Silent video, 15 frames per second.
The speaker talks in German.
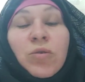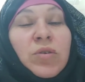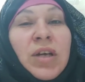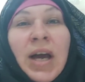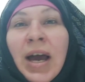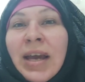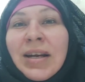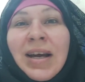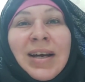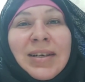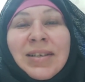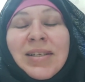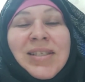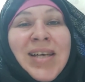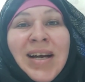und keiner
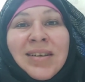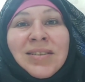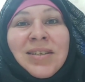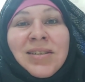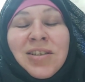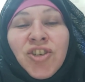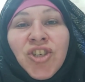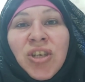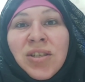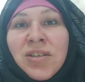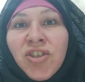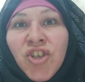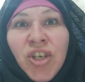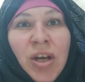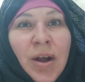hat gesagt, das ist, das
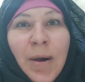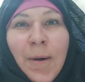ist